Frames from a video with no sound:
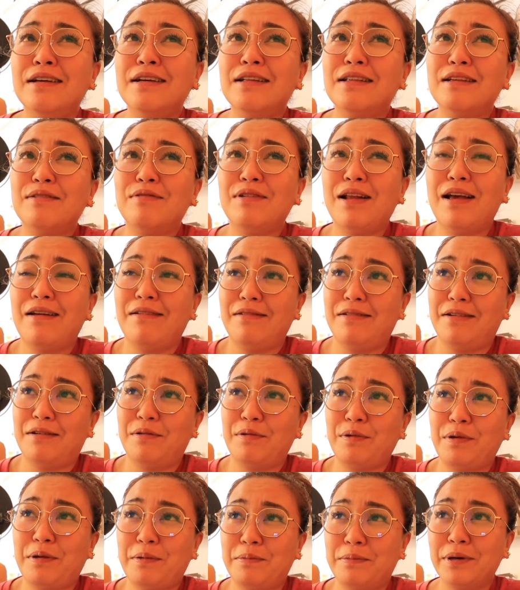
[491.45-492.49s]
Na wala na
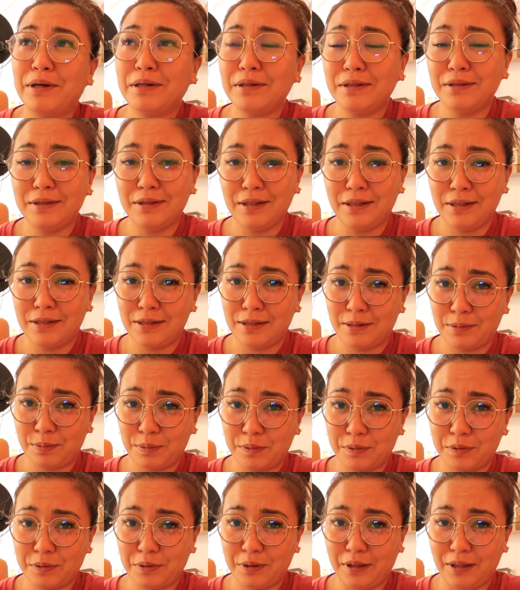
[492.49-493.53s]
ako yung ibang inisip
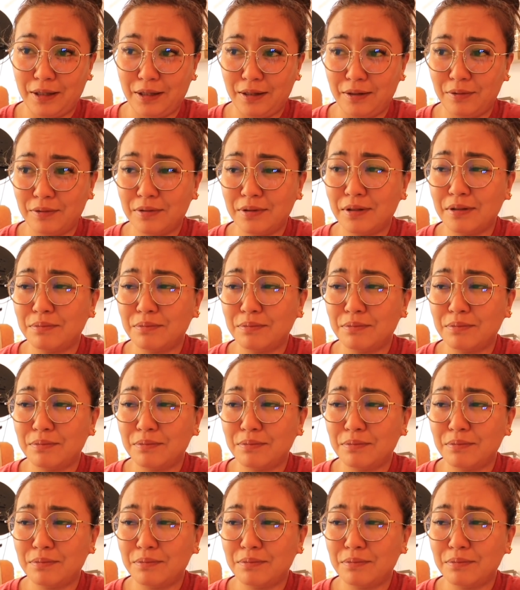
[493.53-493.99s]
kundi yun.